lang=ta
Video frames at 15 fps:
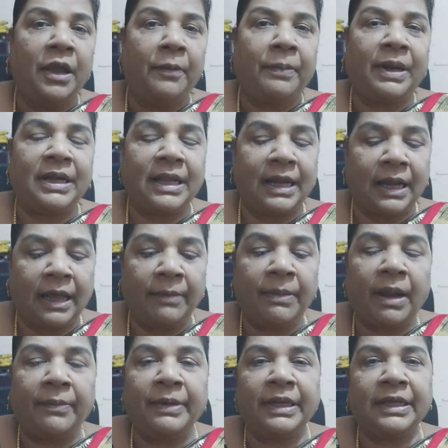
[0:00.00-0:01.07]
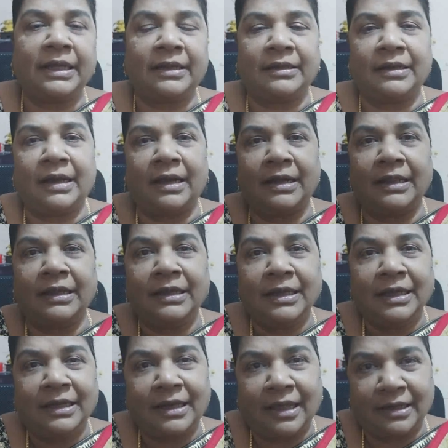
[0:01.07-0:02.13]
பண்ணலாம் அப்படிங்கிறதுனால
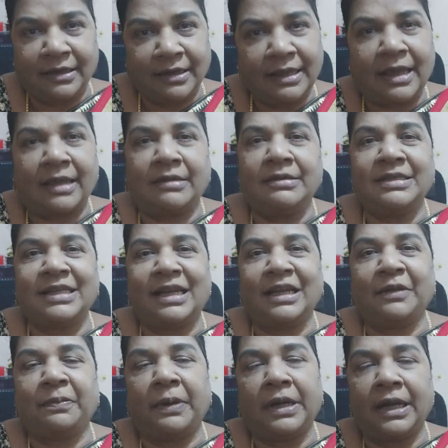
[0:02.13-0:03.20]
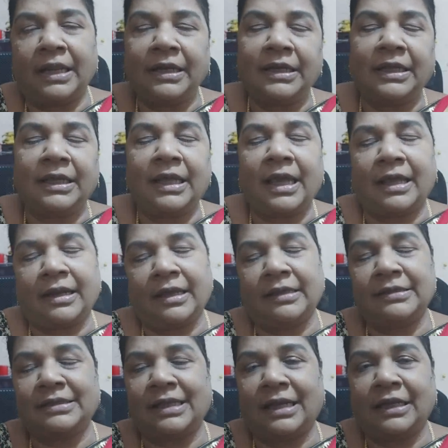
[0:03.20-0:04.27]
நான் இன்னும் யாரையும் செலக்ட் பண்ணல நீங்கள்
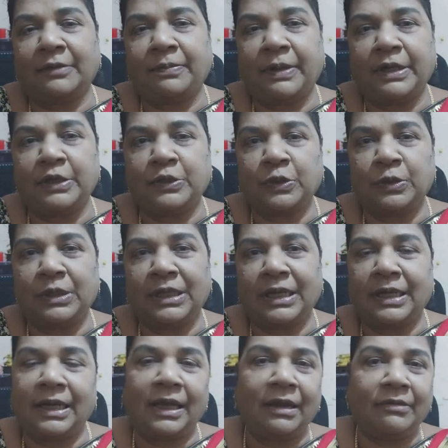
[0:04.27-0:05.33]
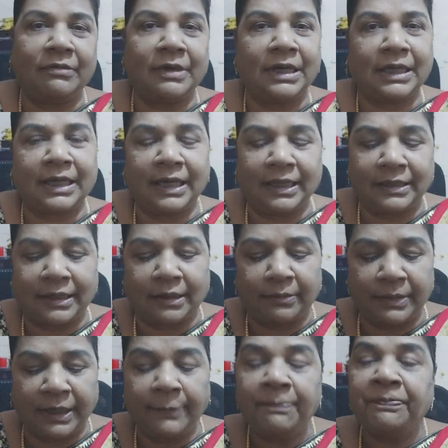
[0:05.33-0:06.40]
யாராவது செலக்ட் பண்ணி சொன்னீங்கன்னா அவங்களுக்கே அதை
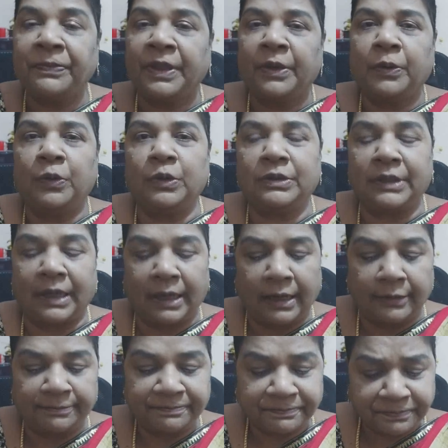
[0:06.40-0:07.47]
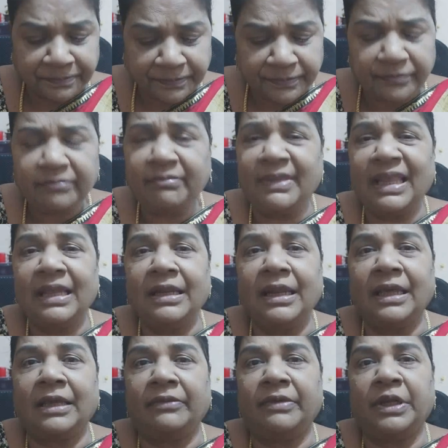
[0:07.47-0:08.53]
நம்ம கொடுத்துர்லாம்
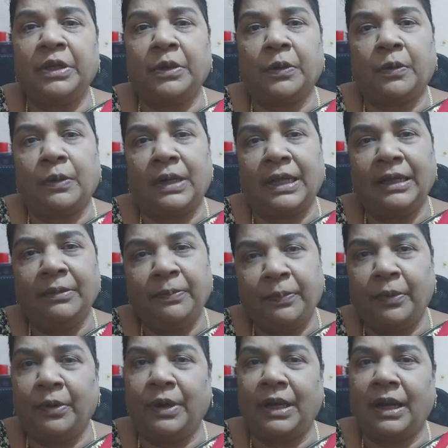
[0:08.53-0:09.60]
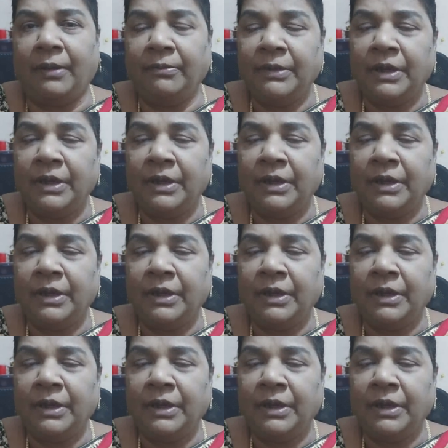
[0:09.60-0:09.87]
இன்றைக்கி வீடியோக்குள்ளே போகலாம்